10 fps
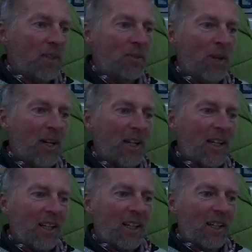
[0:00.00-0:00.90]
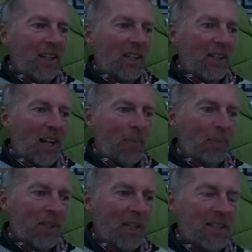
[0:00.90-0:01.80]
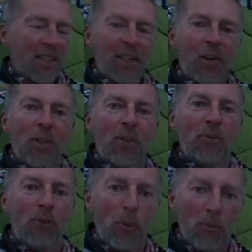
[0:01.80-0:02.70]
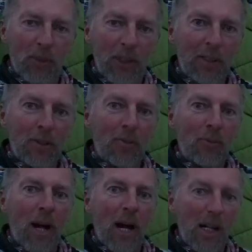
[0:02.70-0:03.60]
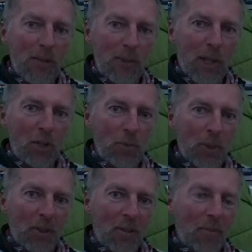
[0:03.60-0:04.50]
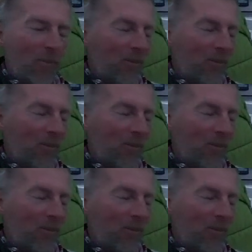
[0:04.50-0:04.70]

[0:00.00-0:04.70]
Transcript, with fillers: ist nur, ich habe gestern auch noch 5 Kilo Walfleisch bekommen.